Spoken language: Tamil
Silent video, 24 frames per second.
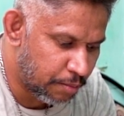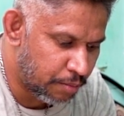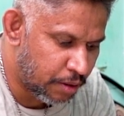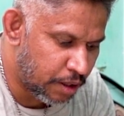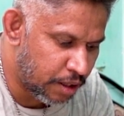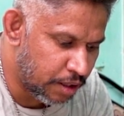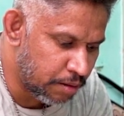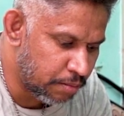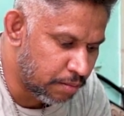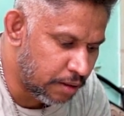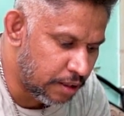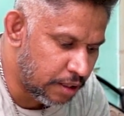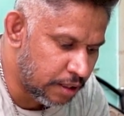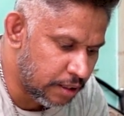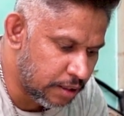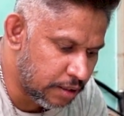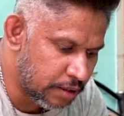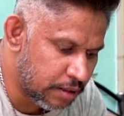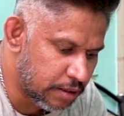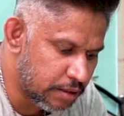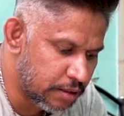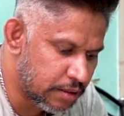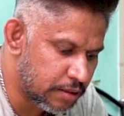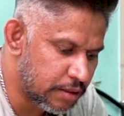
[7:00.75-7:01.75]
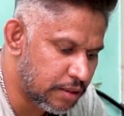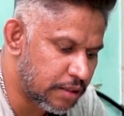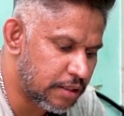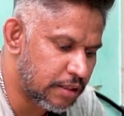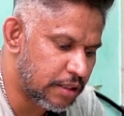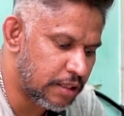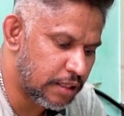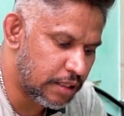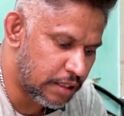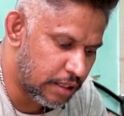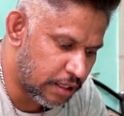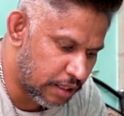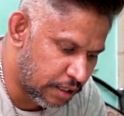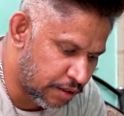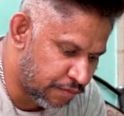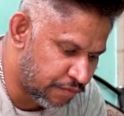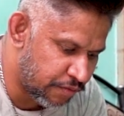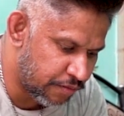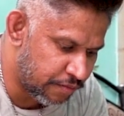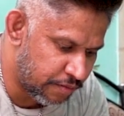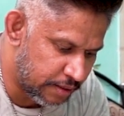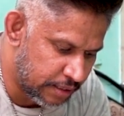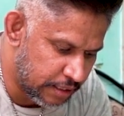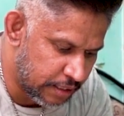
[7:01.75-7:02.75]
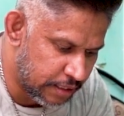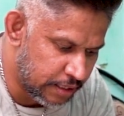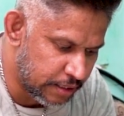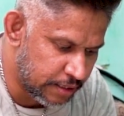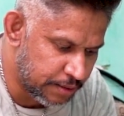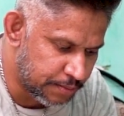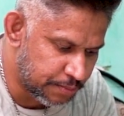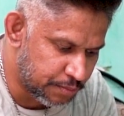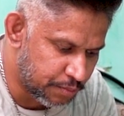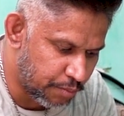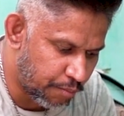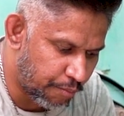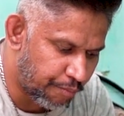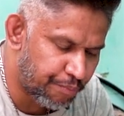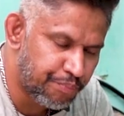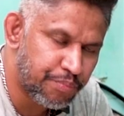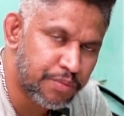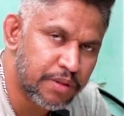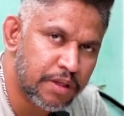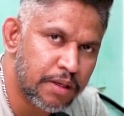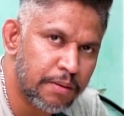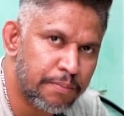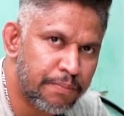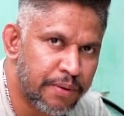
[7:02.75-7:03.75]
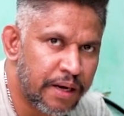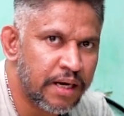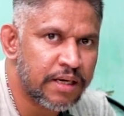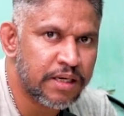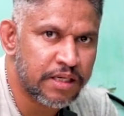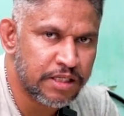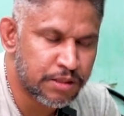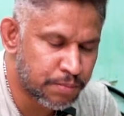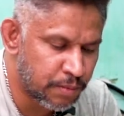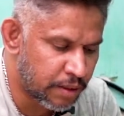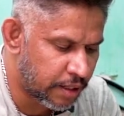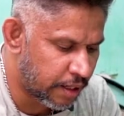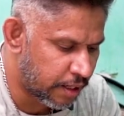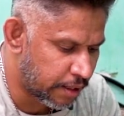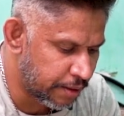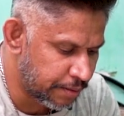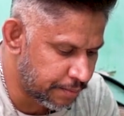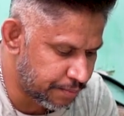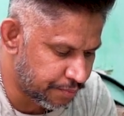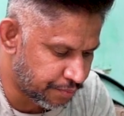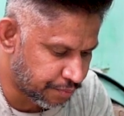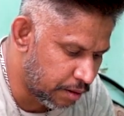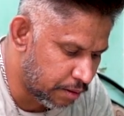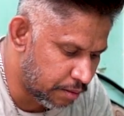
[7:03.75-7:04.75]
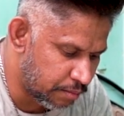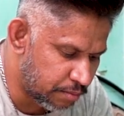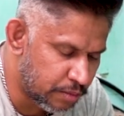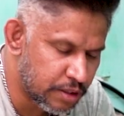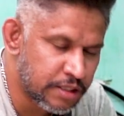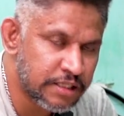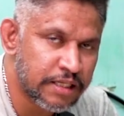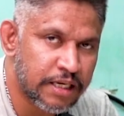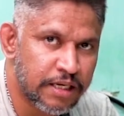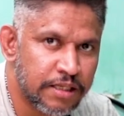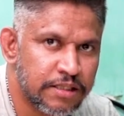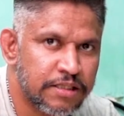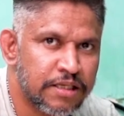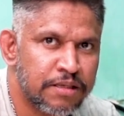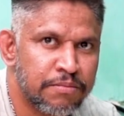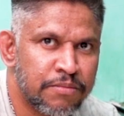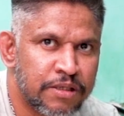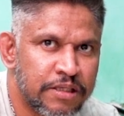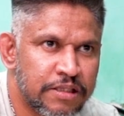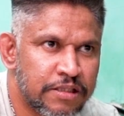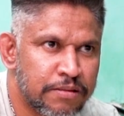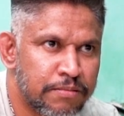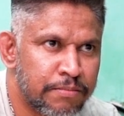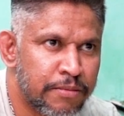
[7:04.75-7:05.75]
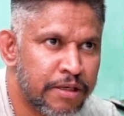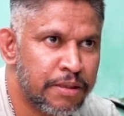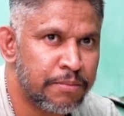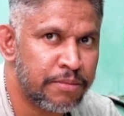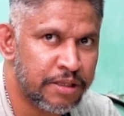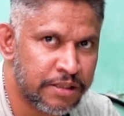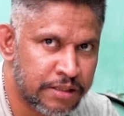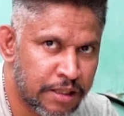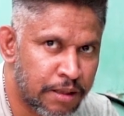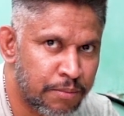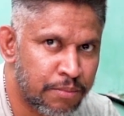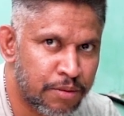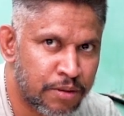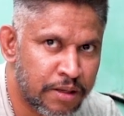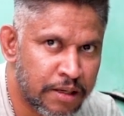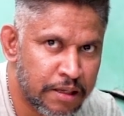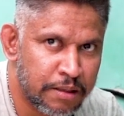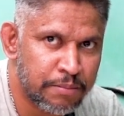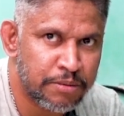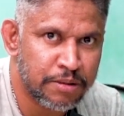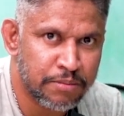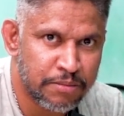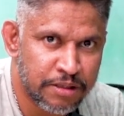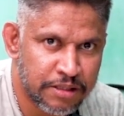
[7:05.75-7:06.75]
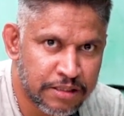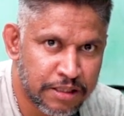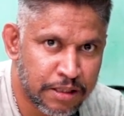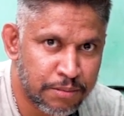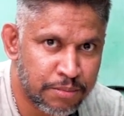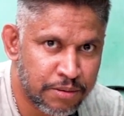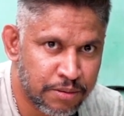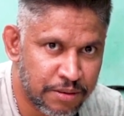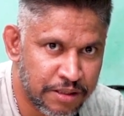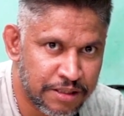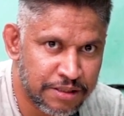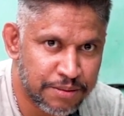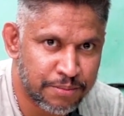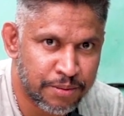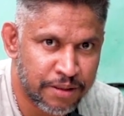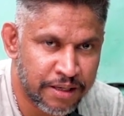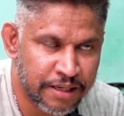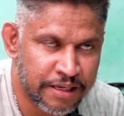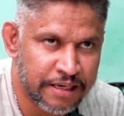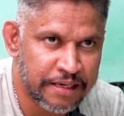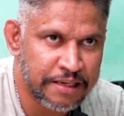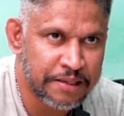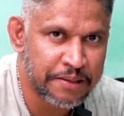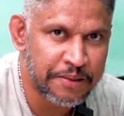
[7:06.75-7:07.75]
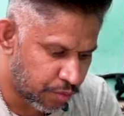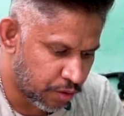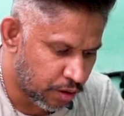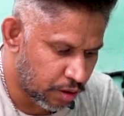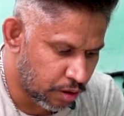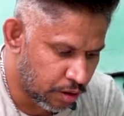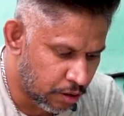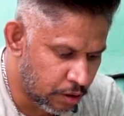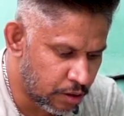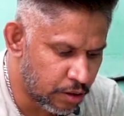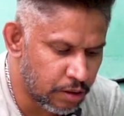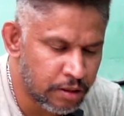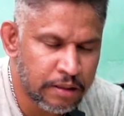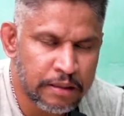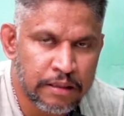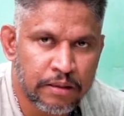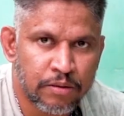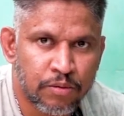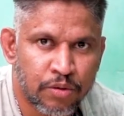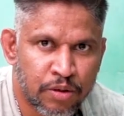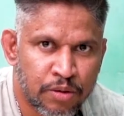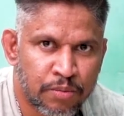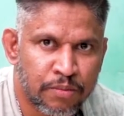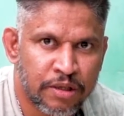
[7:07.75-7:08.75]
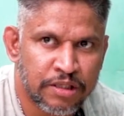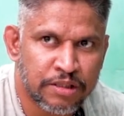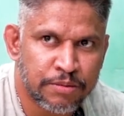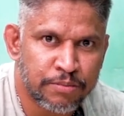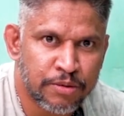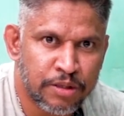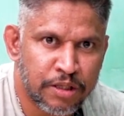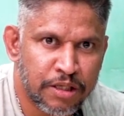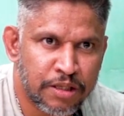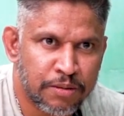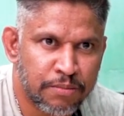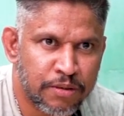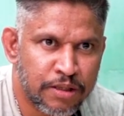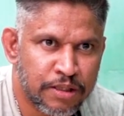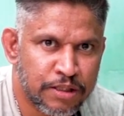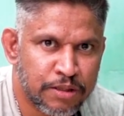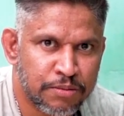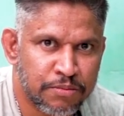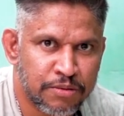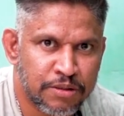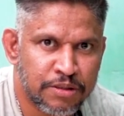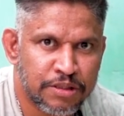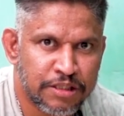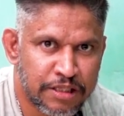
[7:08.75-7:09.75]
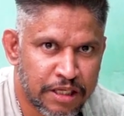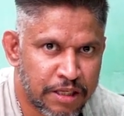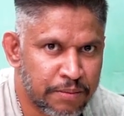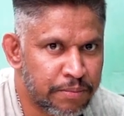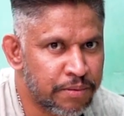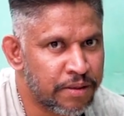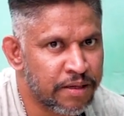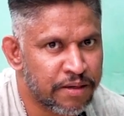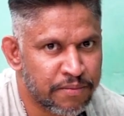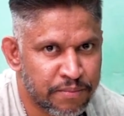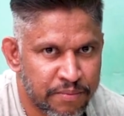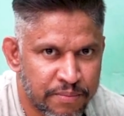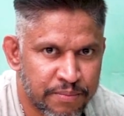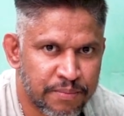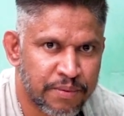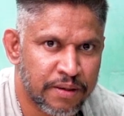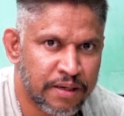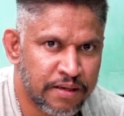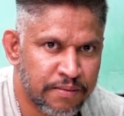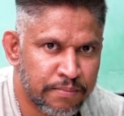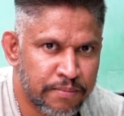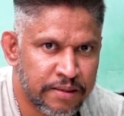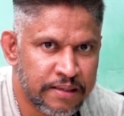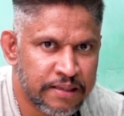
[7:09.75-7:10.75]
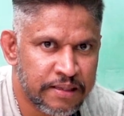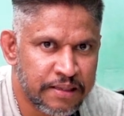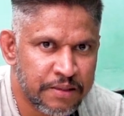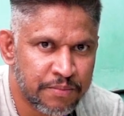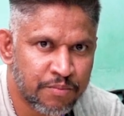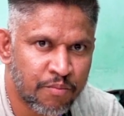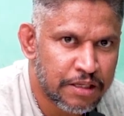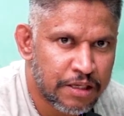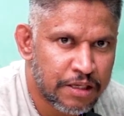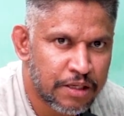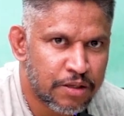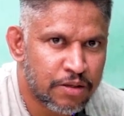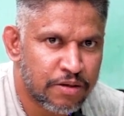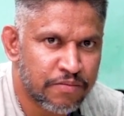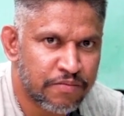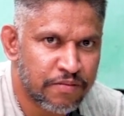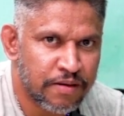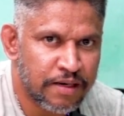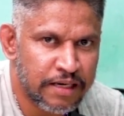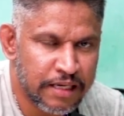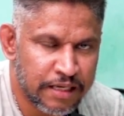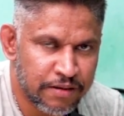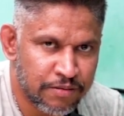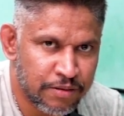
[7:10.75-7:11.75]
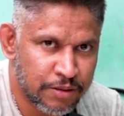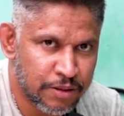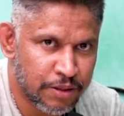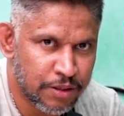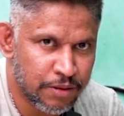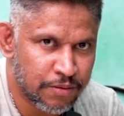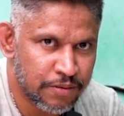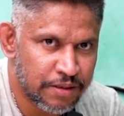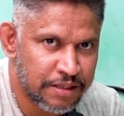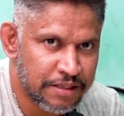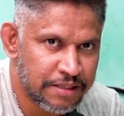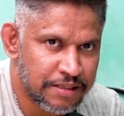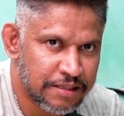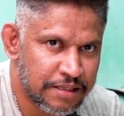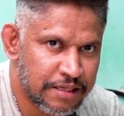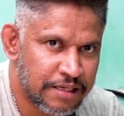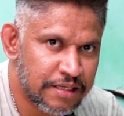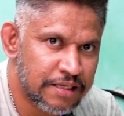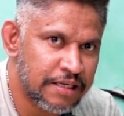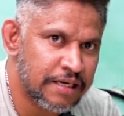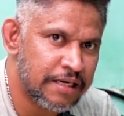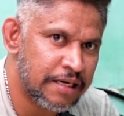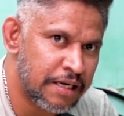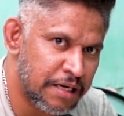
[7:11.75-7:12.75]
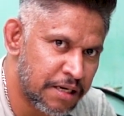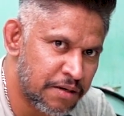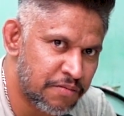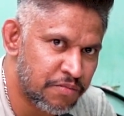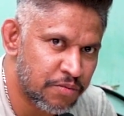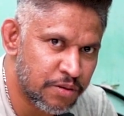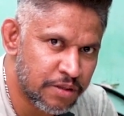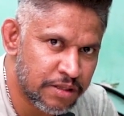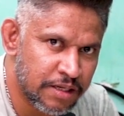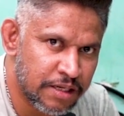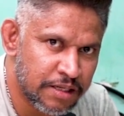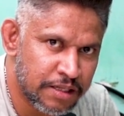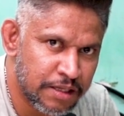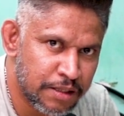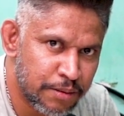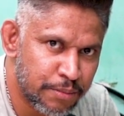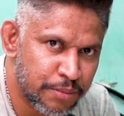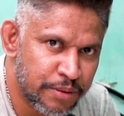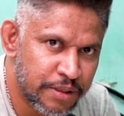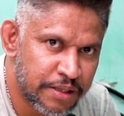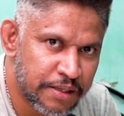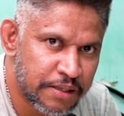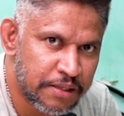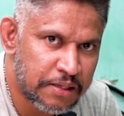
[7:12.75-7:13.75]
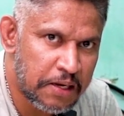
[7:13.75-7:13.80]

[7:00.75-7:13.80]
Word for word: பாடி பில்டிங் லைஃப்பை விட்டுட்டு ப்ராக்டிஸ் பண்ணுறேன் பட் சராசரி மனுஷனமாக எப்படி சாப்பிட்றானா அந்த மாதிரி சாப்பிடுவாங்க பார்க்குறேன் இது ஒரு மாதமா ரெண்டு மாதமாக திருப்பி நான் பழையபடி என்னோடய ஃபீல்டுக்கே வந்துடுவேன் அதே டயட் ஃபுட் தான் திரும்பி